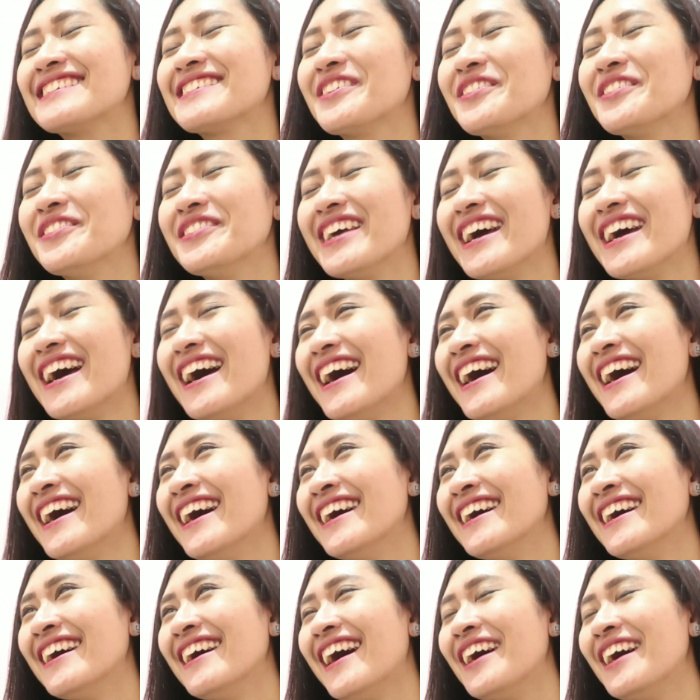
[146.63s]
rasanya udah
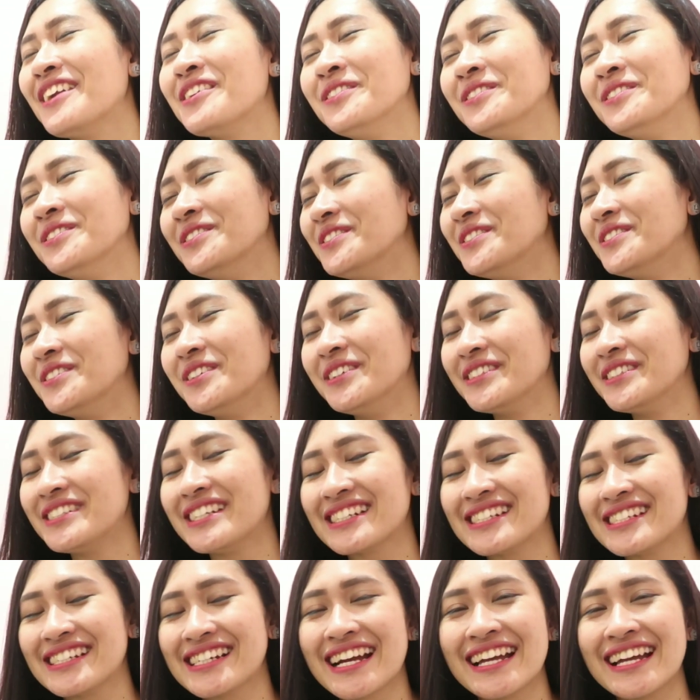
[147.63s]
aduh
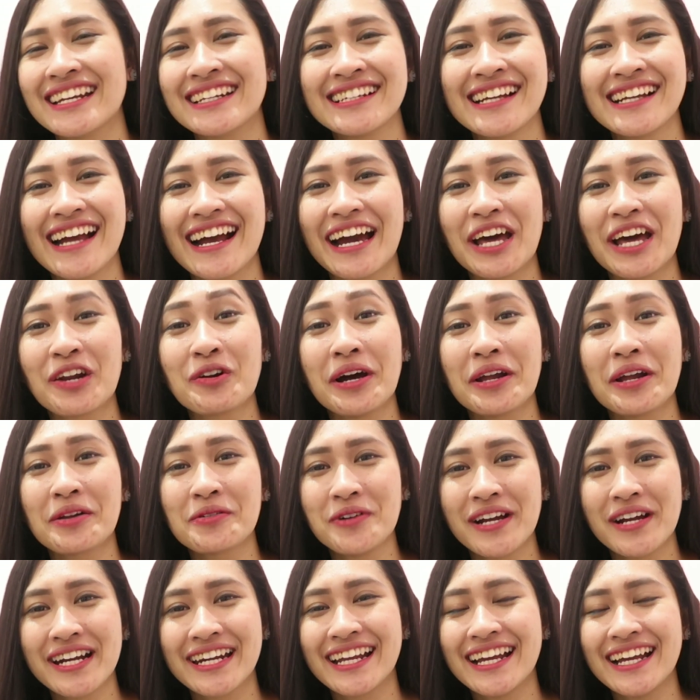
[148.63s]
deg-degan nggak
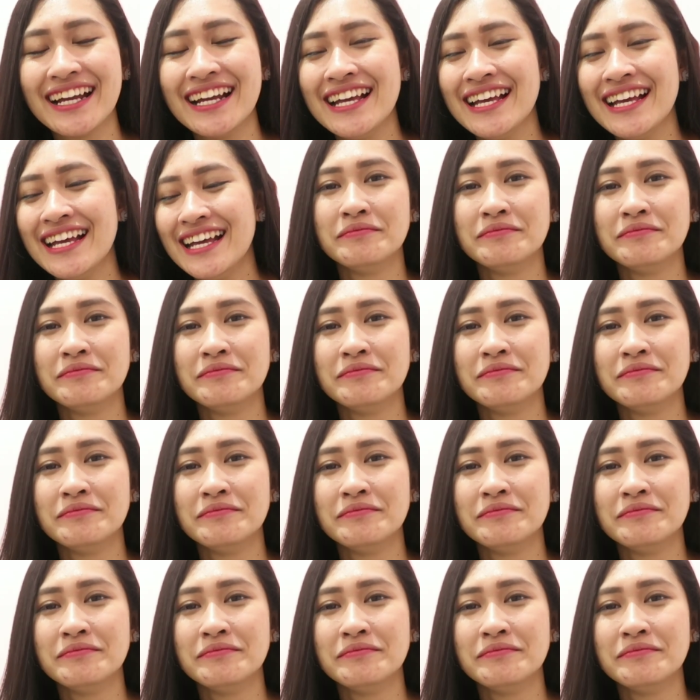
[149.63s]
karu-karuan ya